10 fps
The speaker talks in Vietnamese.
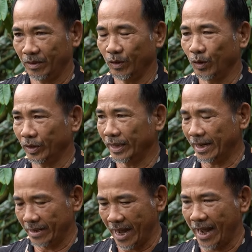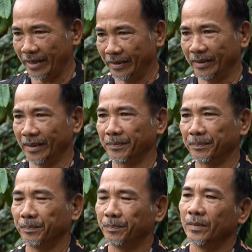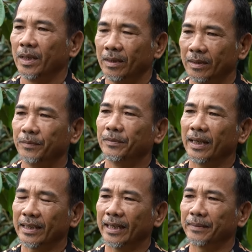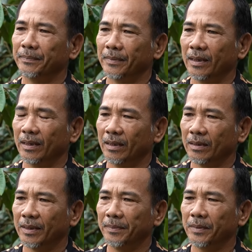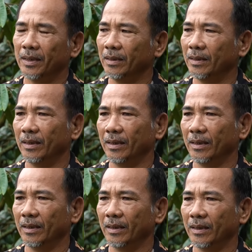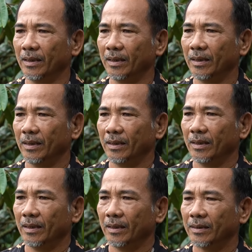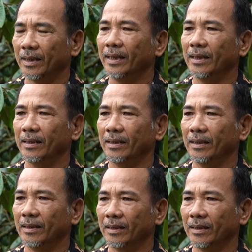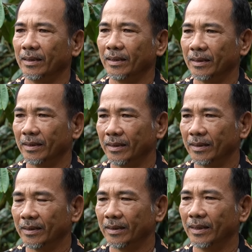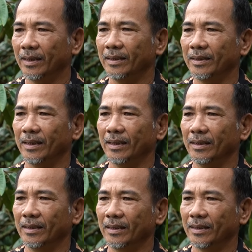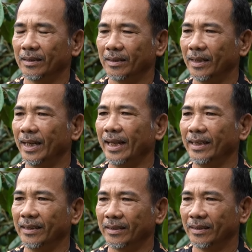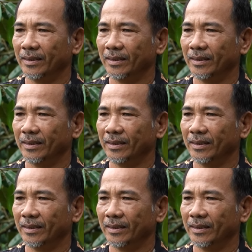rồi nó ra dài vậy nè, nhưng mà phải cây ờ, thêm cái ờ, xe C, C, C2 á